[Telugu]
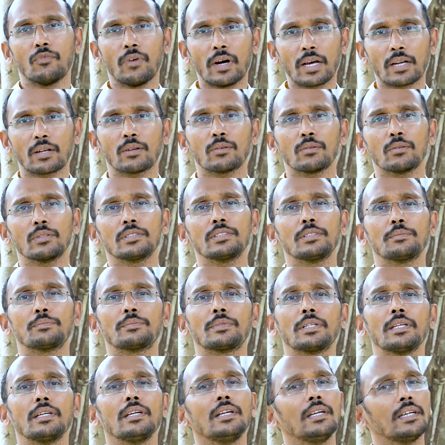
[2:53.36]
వారం రోజులు
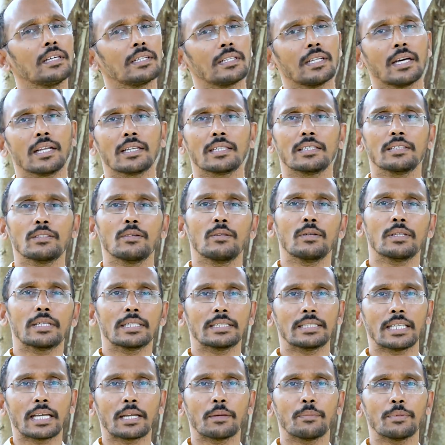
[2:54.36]
చెప్తే నాలుగైదు రోజులకి
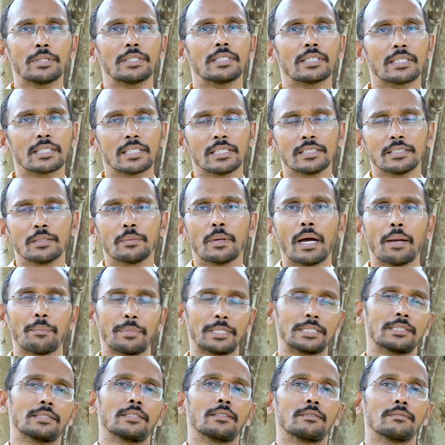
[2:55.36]
అది తగ్గిపోయింది కదా అని చెప్పి
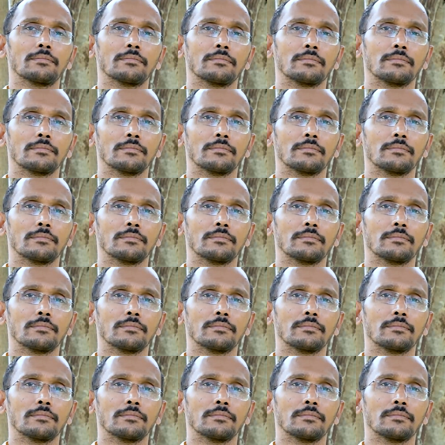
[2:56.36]
ఆపేస్తారు